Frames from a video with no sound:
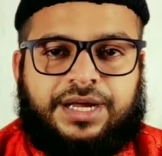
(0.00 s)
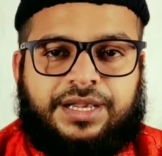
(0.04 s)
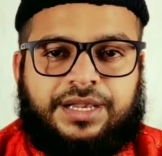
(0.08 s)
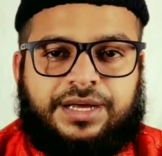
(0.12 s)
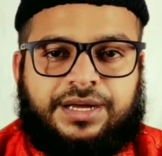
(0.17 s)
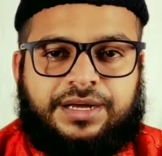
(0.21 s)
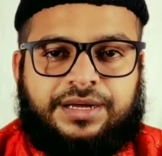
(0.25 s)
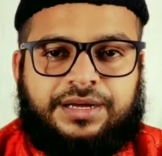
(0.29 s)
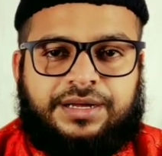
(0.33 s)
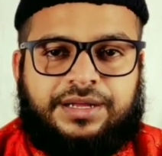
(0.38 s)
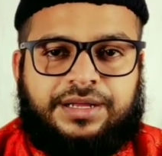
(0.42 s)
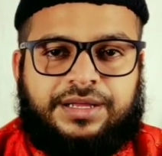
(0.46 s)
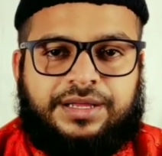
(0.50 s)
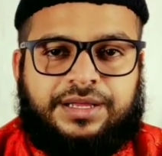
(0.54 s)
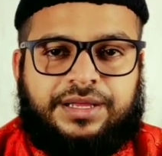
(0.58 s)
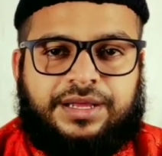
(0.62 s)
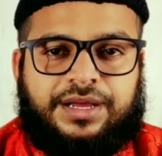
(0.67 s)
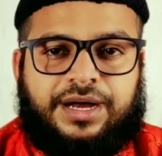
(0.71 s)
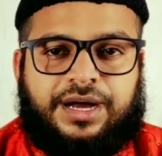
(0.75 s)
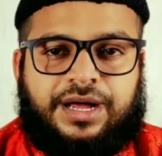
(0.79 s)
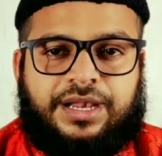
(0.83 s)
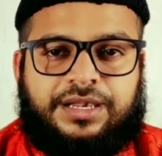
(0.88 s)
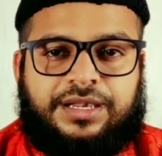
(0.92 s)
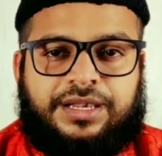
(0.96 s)
ताला
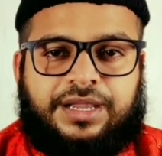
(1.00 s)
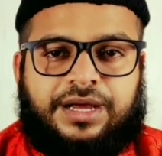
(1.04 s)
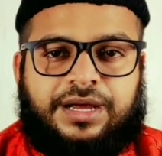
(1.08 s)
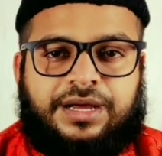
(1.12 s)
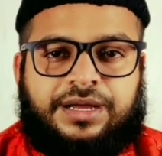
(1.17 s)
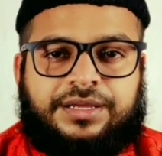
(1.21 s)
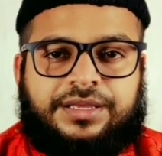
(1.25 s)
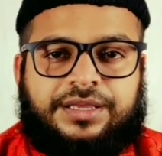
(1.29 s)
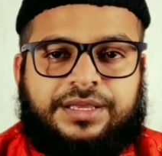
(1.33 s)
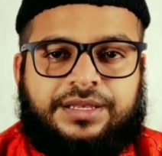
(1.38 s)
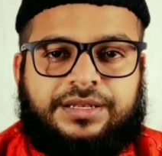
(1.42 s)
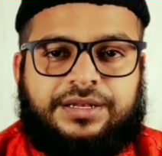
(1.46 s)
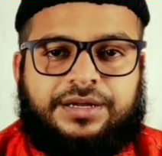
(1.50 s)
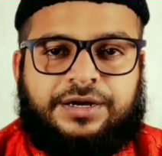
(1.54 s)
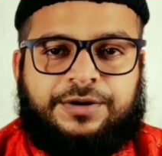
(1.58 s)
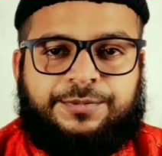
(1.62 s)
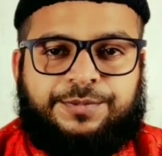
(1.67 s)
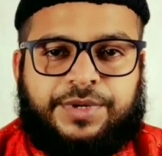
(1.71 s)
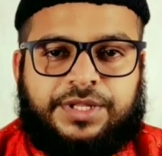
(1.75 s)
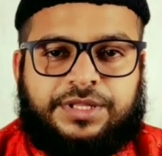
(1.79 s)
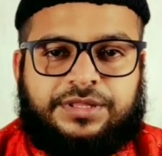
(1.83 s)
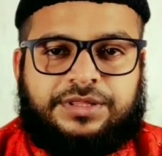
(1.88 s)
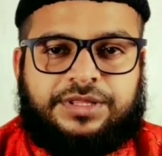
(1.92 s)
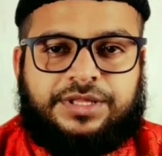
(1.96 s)
अल्लाह की
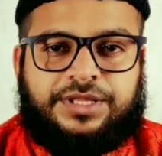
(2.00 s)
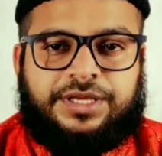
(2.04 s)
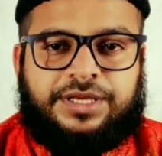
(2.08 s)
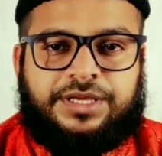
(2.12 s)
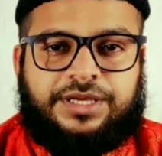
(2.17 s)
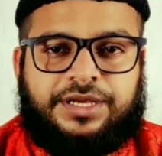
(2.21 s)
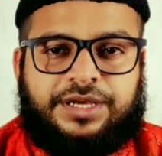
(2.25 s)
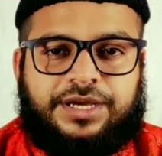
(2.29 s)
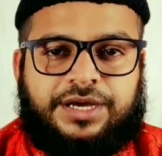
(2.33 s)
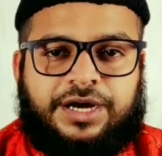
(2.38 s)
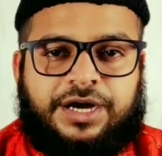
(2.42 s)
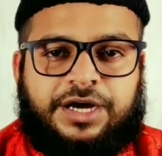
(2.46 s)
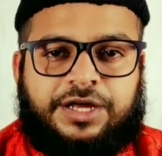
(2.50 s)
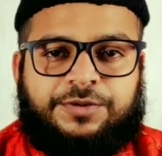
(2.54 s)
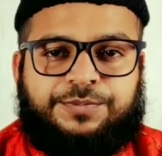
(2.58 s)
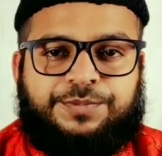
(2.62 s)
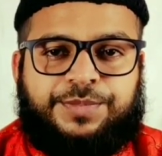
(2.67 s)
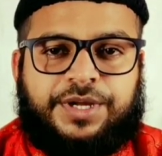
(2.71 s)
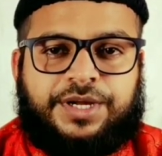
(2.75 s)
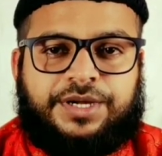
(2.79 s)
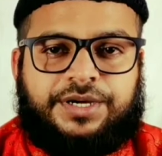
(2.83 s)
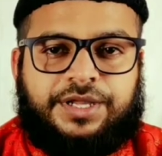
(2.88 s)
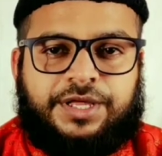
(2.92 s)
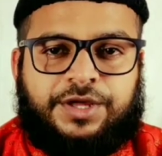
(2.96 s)
रहमत से
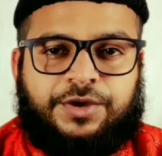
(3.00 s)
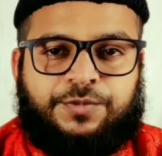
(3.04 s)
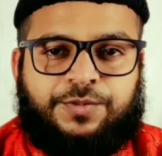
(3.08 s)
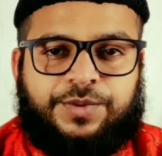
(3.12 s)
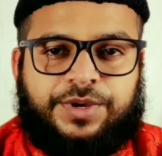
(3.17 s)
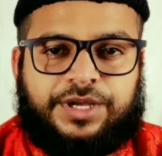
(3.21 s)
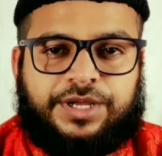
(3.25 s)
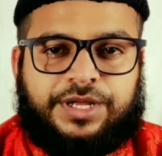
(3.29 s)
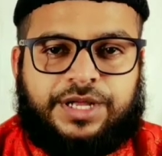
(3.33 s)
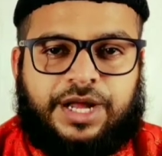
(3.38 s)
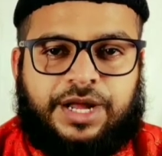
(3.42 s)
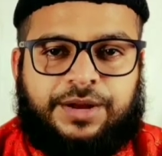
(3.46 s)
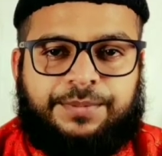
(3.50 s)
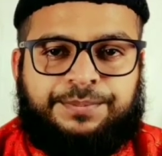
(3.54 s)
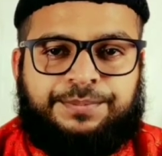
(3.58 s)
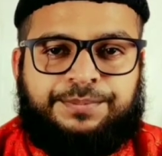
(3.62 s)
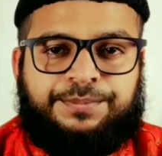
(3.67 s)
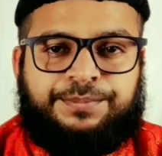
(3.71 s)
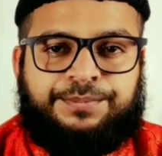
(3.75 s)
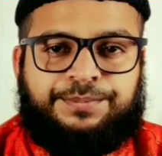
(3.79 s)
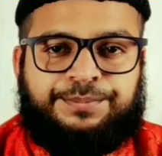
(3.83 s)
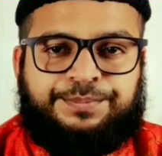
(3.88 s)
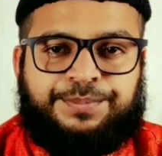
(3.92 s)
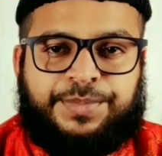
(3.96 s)
हर बिगड़े हुए
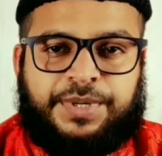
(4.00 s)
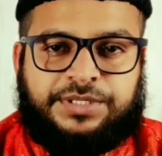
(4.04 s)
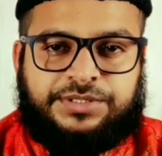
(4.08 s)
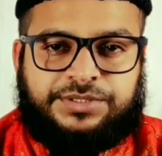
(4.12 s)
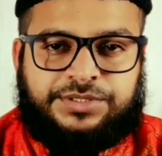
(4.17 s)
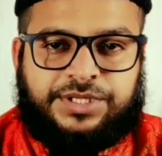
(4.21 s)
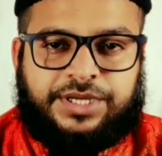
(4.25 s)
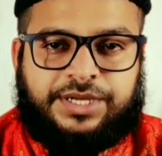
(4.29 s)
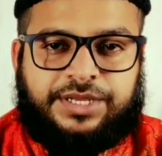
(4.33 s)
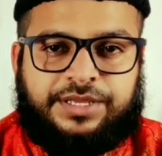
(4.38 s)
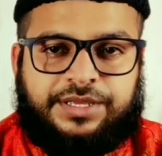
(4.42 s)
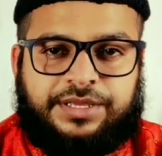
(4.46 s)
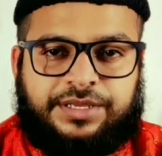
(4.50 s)
काम बन